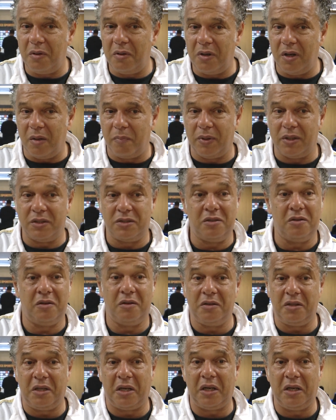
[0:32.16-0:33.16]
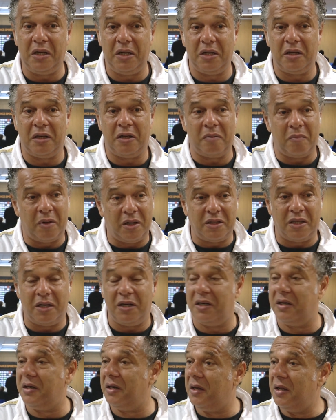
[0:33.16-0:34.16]
لا بريسيون داخلين معناتها
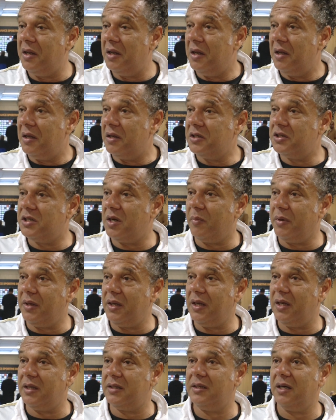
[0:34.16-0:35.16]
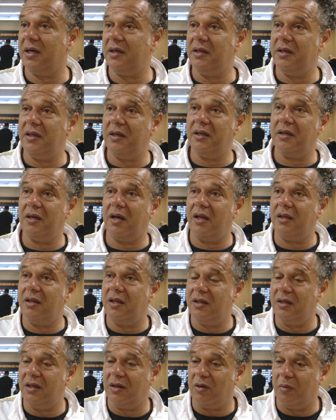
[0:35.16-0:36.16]
الجمعيات يعني
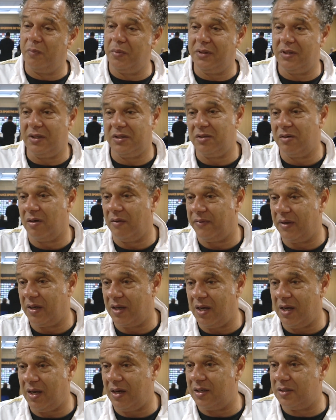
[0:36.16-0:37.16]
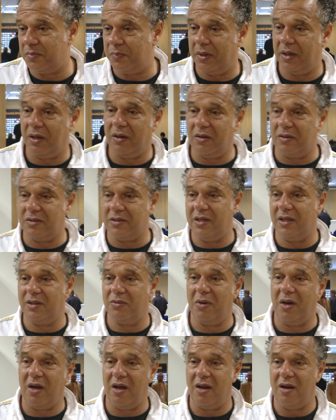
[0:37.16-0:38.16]
عندها دي كومبيتيسيون افريكان لسبيرونس
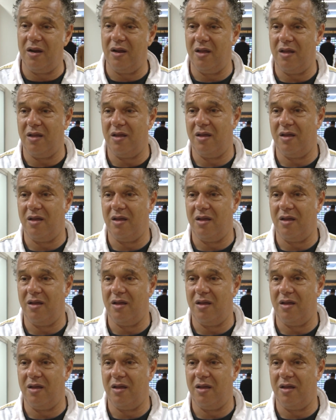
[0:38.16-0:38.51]
ليتوال